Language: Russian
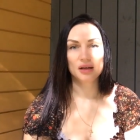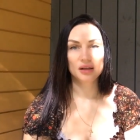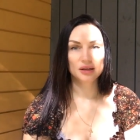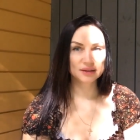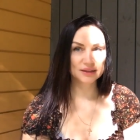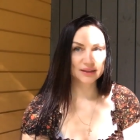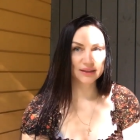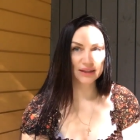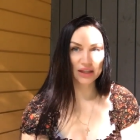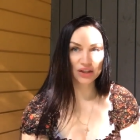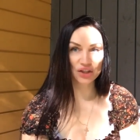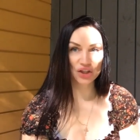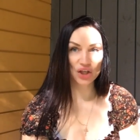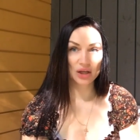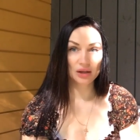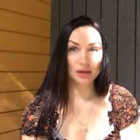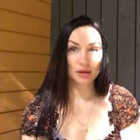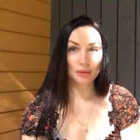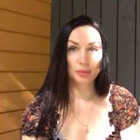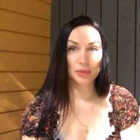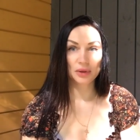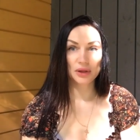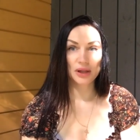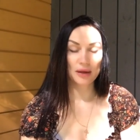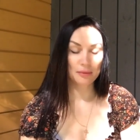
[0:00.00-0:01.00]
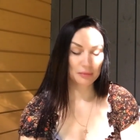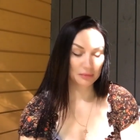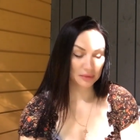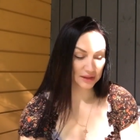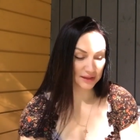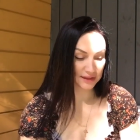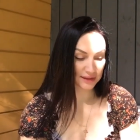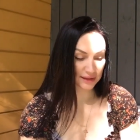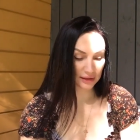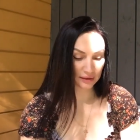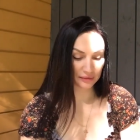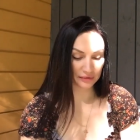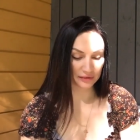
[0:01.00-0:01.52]
Сначала была
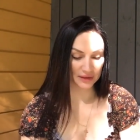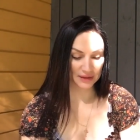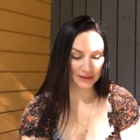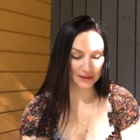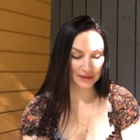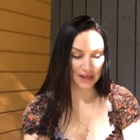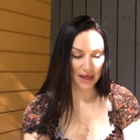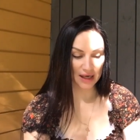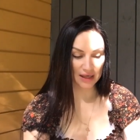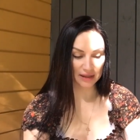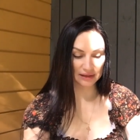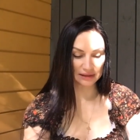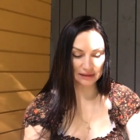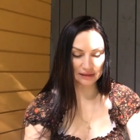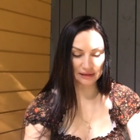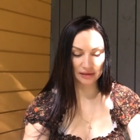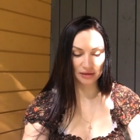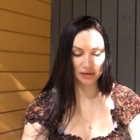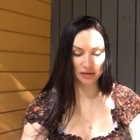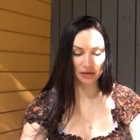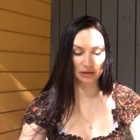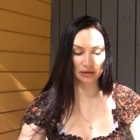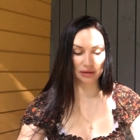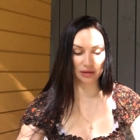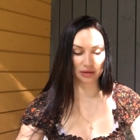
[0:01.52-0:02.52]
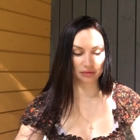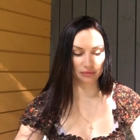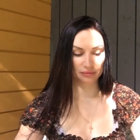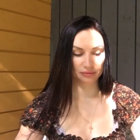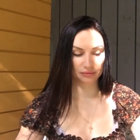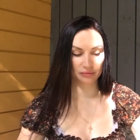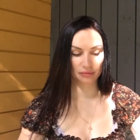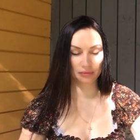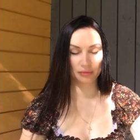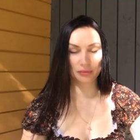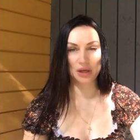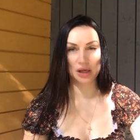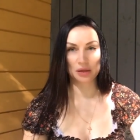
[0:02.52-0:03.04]
мысль вязать э,
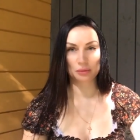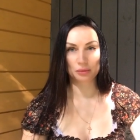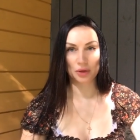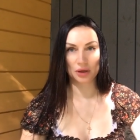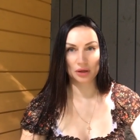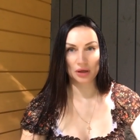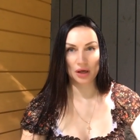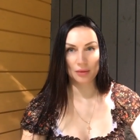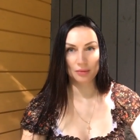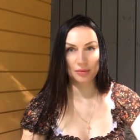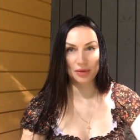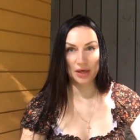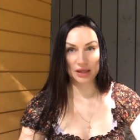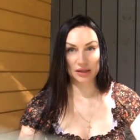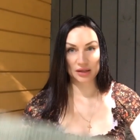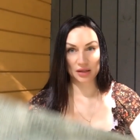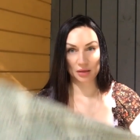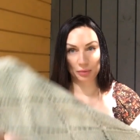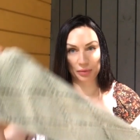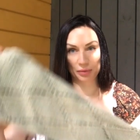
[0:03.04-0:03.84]
как бы обратно